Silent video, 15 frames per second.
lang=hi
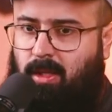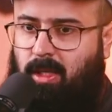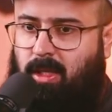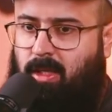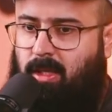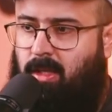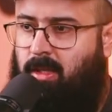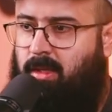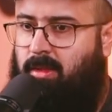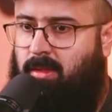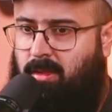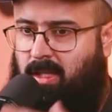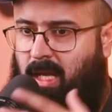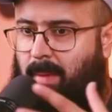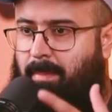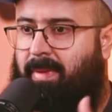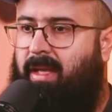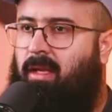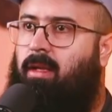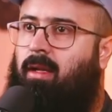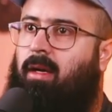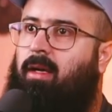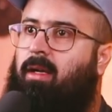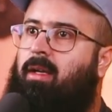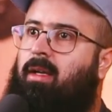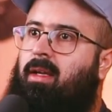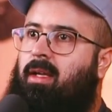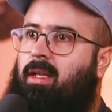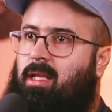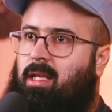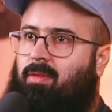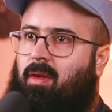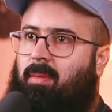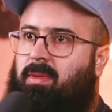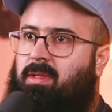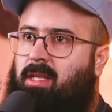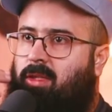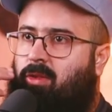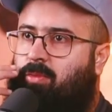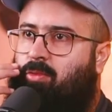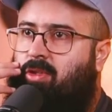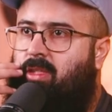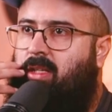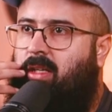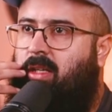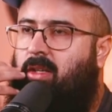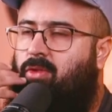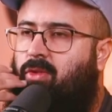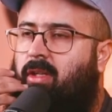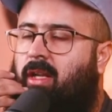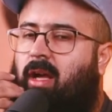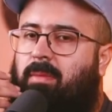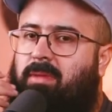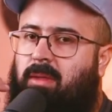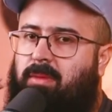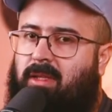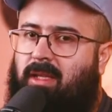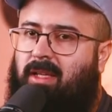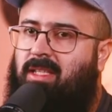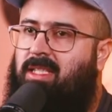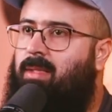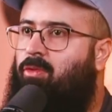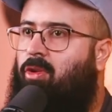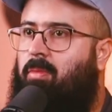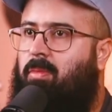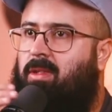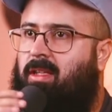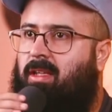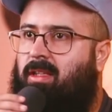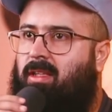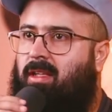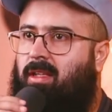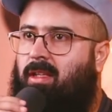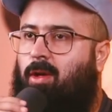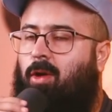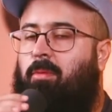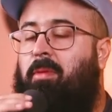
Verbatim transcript: एक कैंपेन का जब वापस आया तो पूछते हैं कि रसोल्ला आप सबसे ज़्यादा किससे मोहब्बत करते हैं ना